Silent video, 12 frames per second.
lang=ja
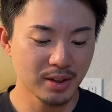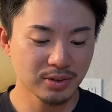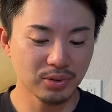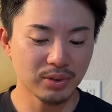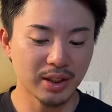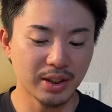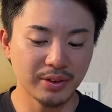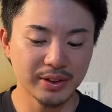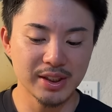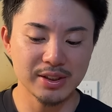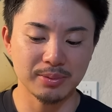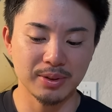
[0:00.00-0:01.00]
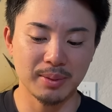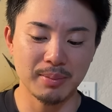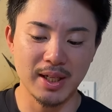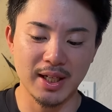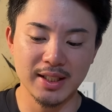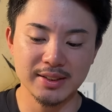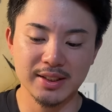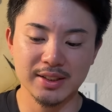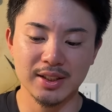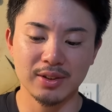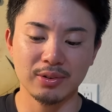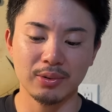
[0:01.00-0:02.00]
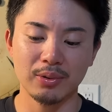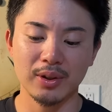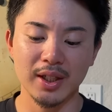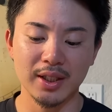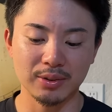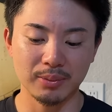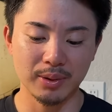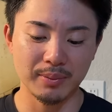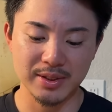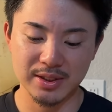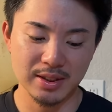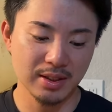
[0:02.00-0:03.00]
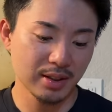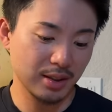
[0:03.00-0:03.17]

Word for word: そこは川崎選手もね、まあ、反省してるところかなと思います。